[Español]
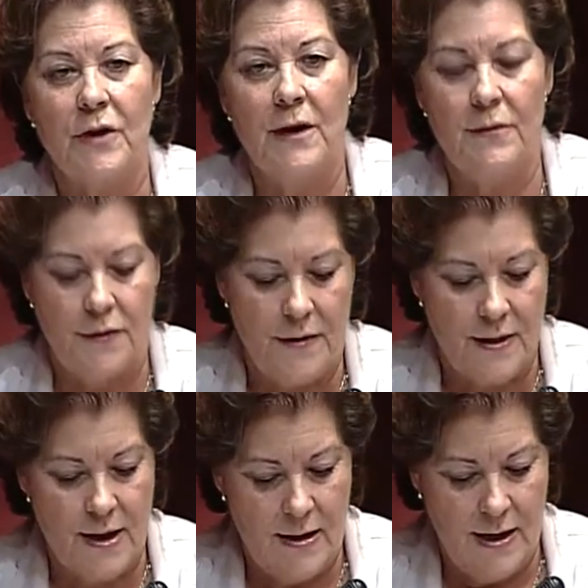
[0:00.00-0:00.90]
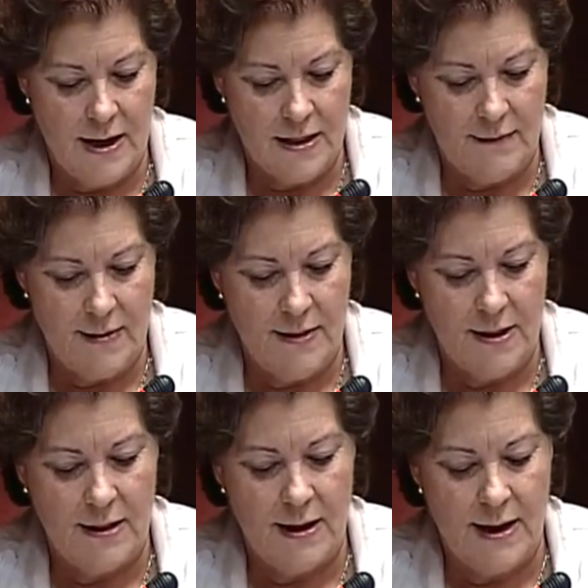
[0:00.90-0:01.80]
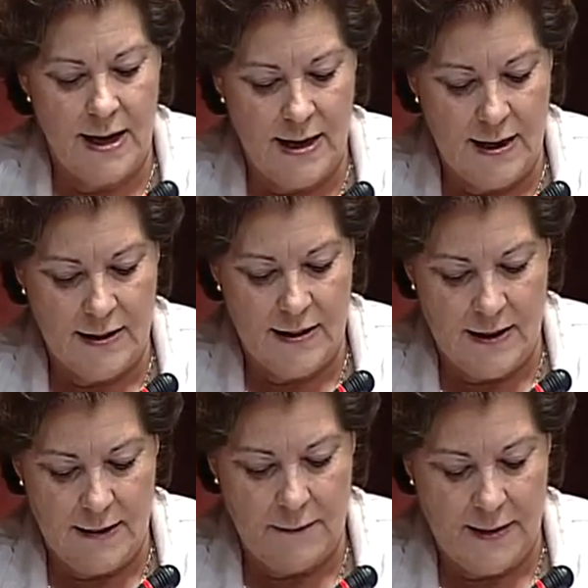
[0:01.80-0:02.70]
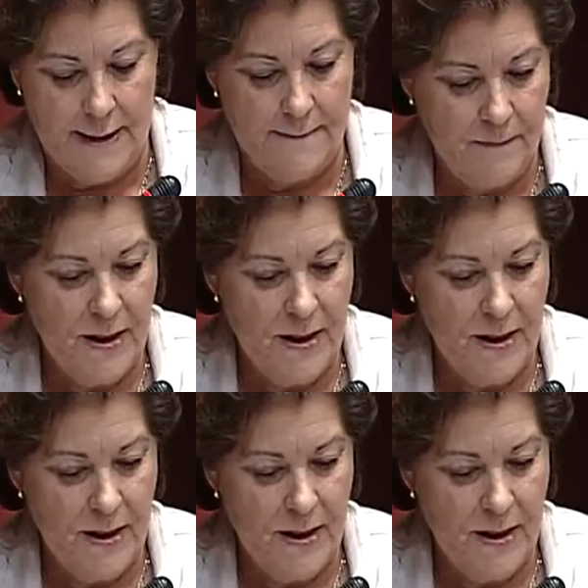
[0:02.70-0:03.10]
incida negativamente en las listas de espera.